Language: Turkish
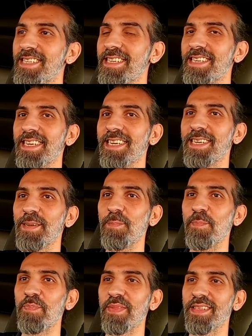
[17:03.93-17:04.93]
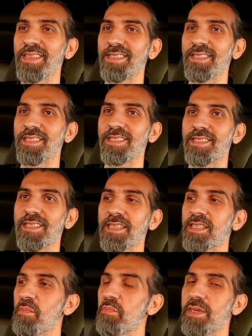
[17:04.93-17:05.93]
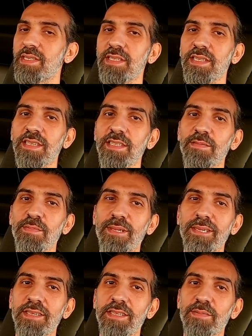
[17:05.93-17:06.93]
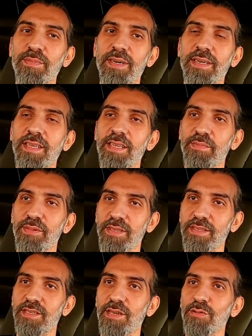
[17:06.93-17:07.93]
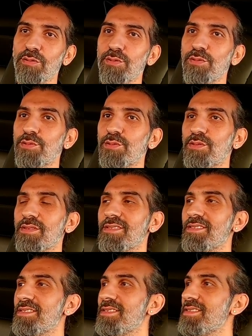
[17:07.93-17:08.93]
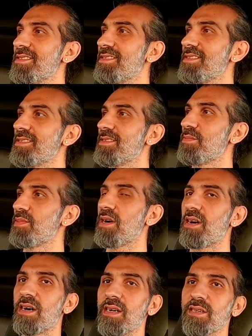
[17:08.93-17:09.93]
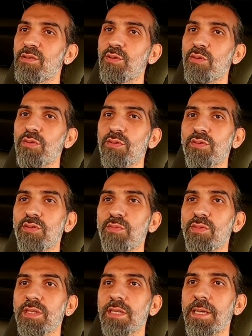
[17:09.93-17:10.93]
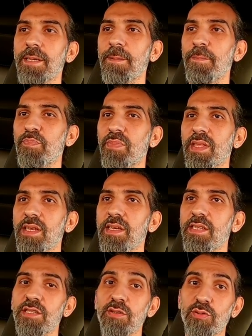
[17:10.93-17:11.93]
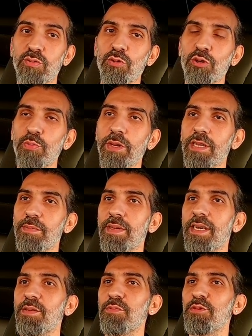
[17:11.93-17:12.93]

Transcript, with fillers: hani zaten meslek itibariyle bir şey oluyoruz. Bir ağırlık çöküyor üstümüze iyice düşmeyelim yani